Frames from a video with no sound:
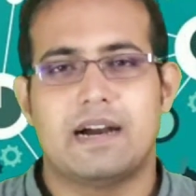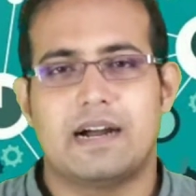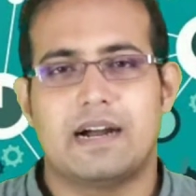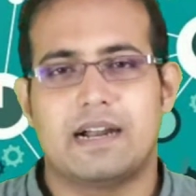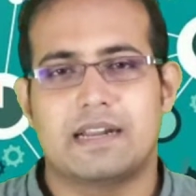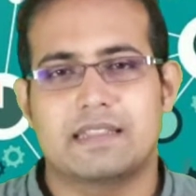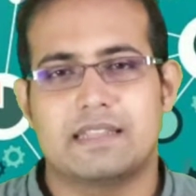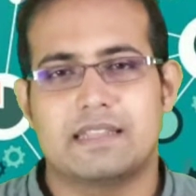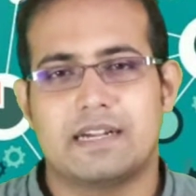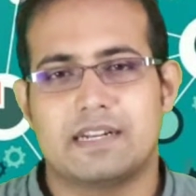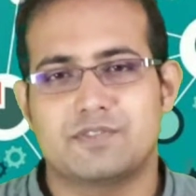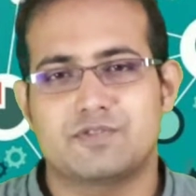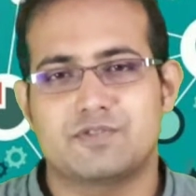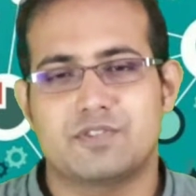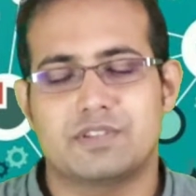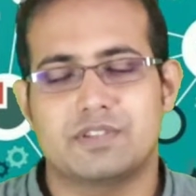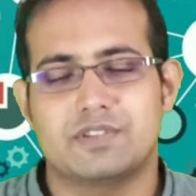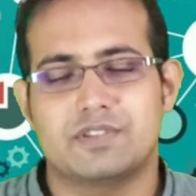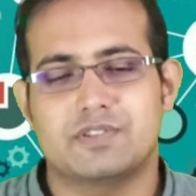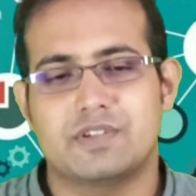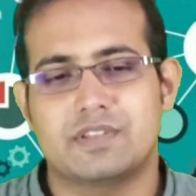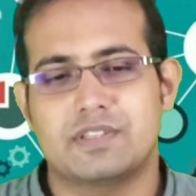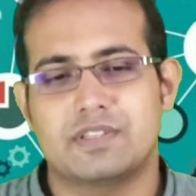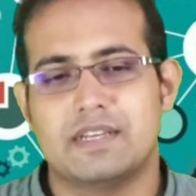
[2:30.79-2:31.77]
আর তার
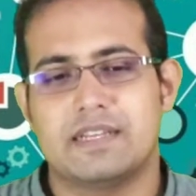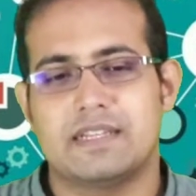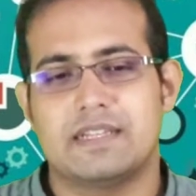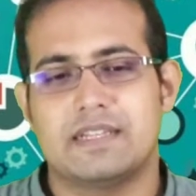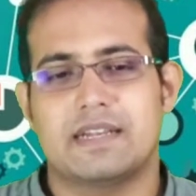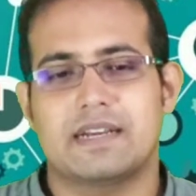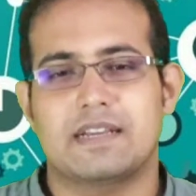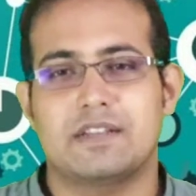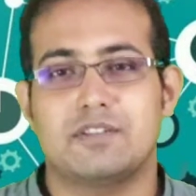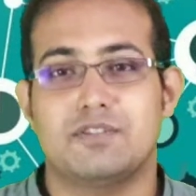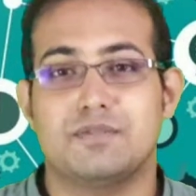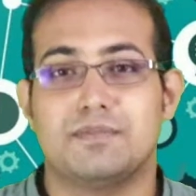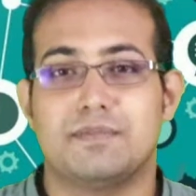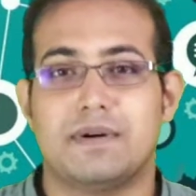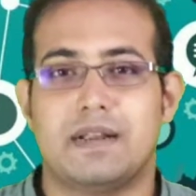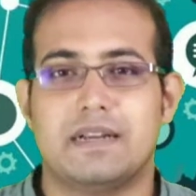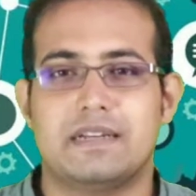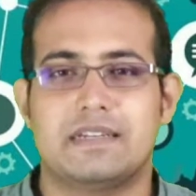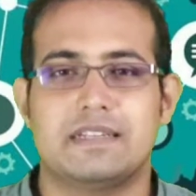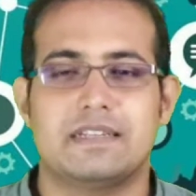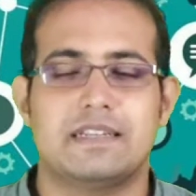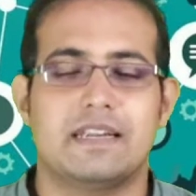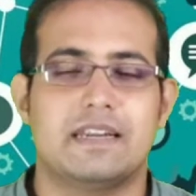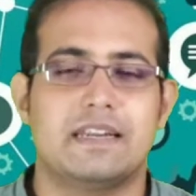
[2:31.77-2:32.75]
সাথে সাথে এরা কিন্তু
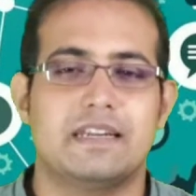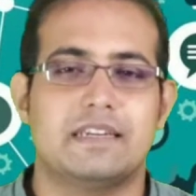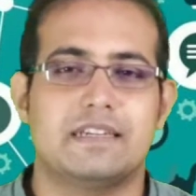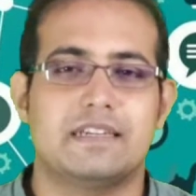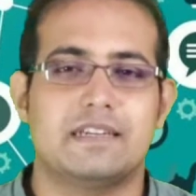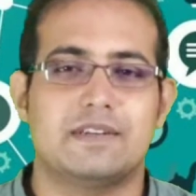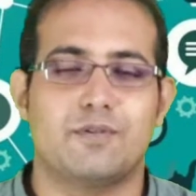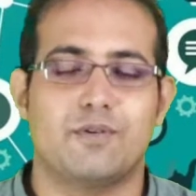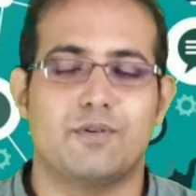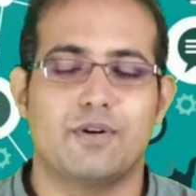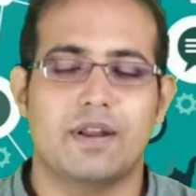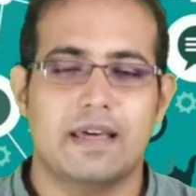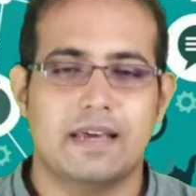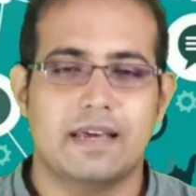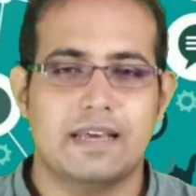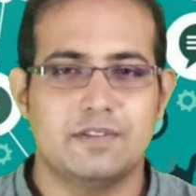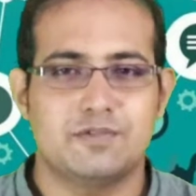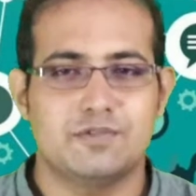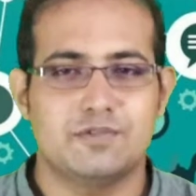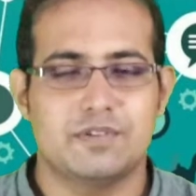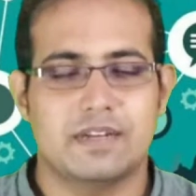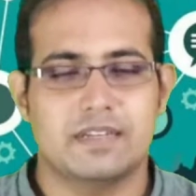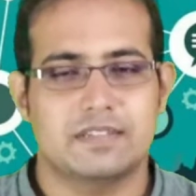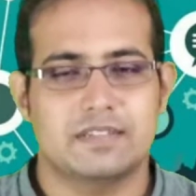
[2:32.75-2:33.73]
মাল্টি ট্যালেন্টেড অনেক
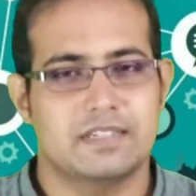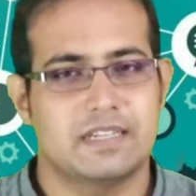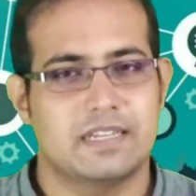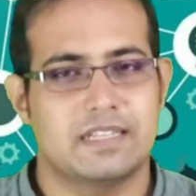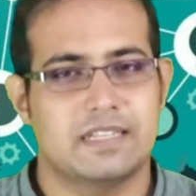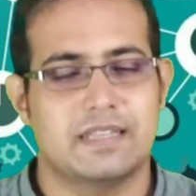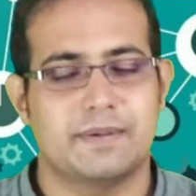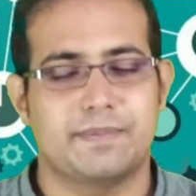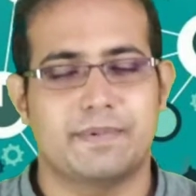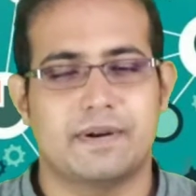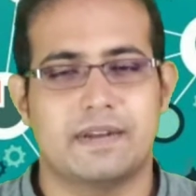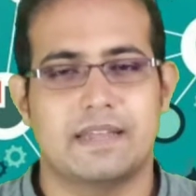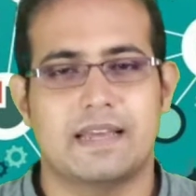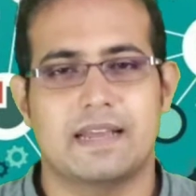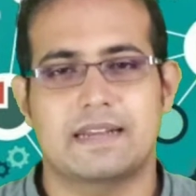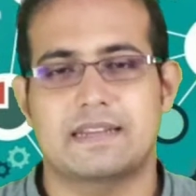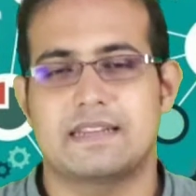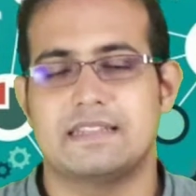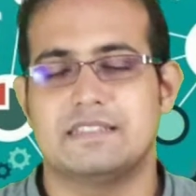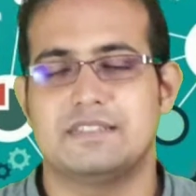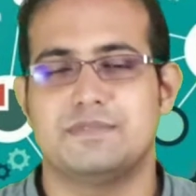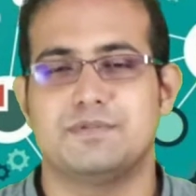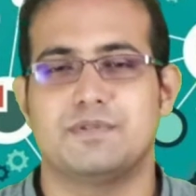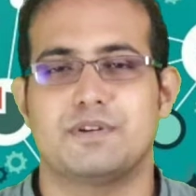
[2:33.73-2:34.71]
কিছু এরা শিখতে পারে
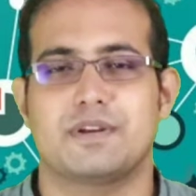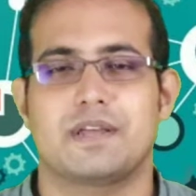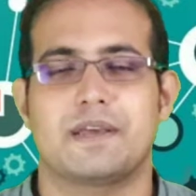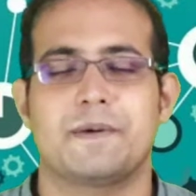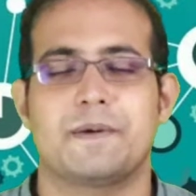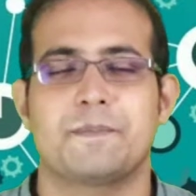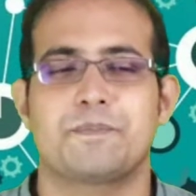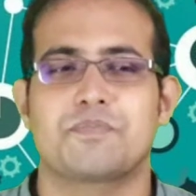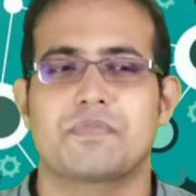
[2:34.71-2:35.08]
একটা জীবনে